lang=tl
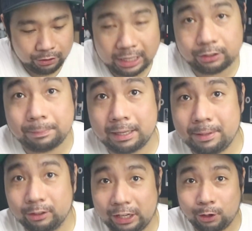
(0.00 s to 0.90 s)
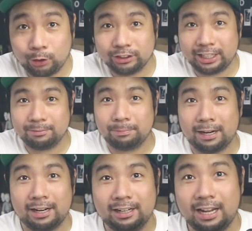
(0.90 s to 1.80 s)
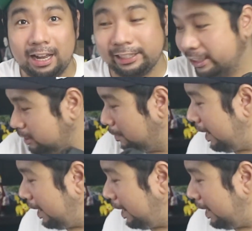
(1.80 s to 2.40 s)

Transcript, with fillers: video natin para meron tayong content para kahit nasa